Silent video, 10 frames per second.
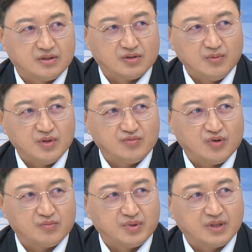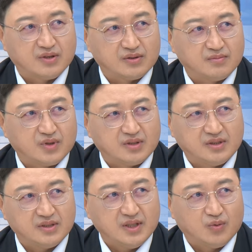그럼에도 불구하고 비컷 뭐
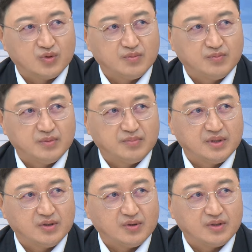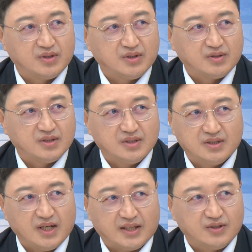크게 50bp 떨어뜨리고
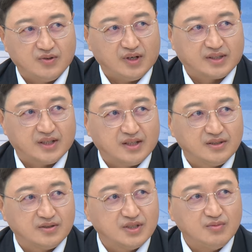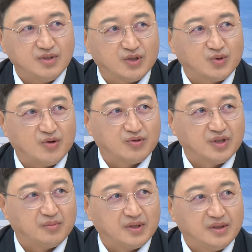이러지 않을 것 같다라는 의심을 계속 하고
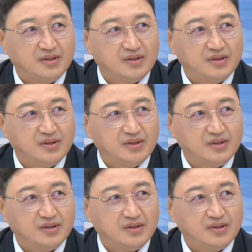있단 말이에요.